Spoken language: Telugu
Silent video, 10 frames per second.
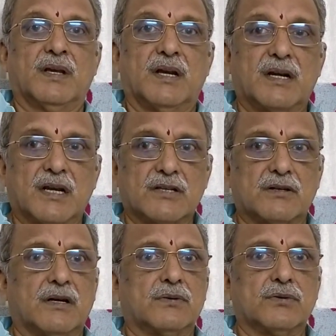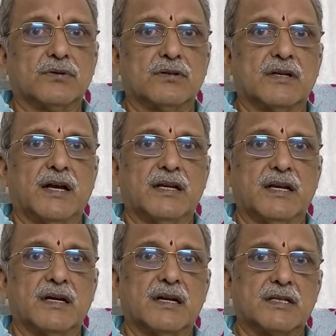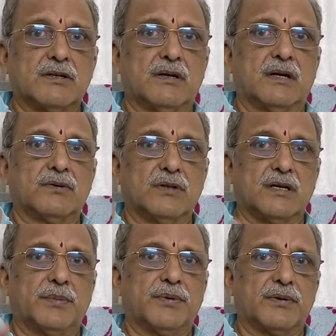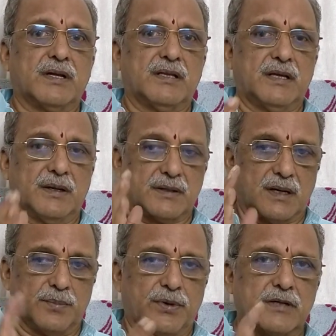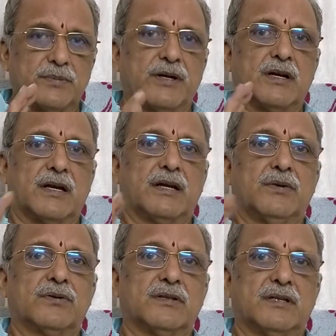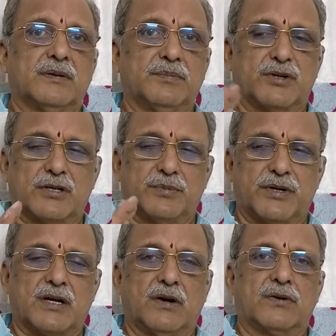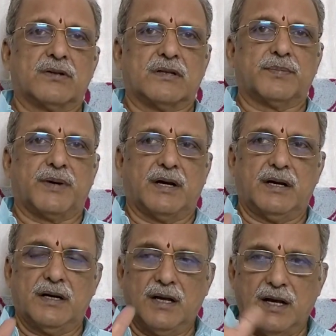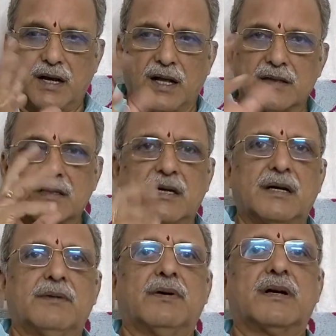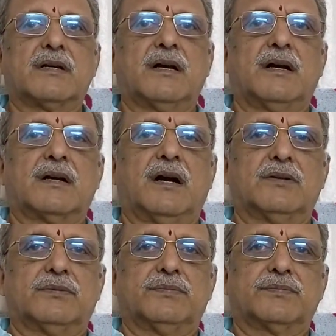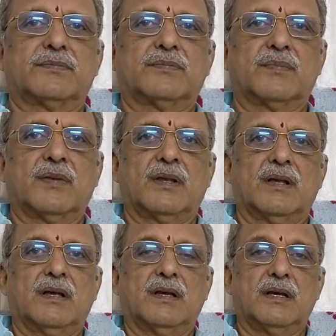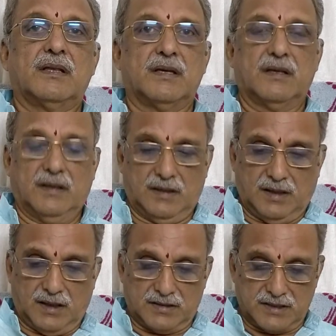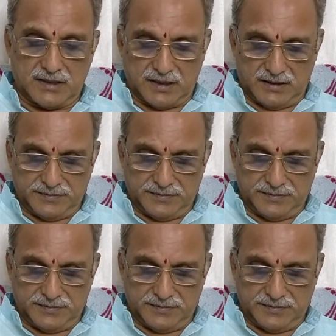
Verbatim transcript: ఇంటలెక్చువల్గా కుదురుతుంది కానీ ఇంటలెక్చువల్గా కుదిరినప్పుడు కూడా అది కంపార్ట్మెంట్లుగానే ఉంటుంది బిట్లు బిట్లుగా ఉంటుంది తప్ప అంతా ఒకటిగా కాదు ఇది అంచేత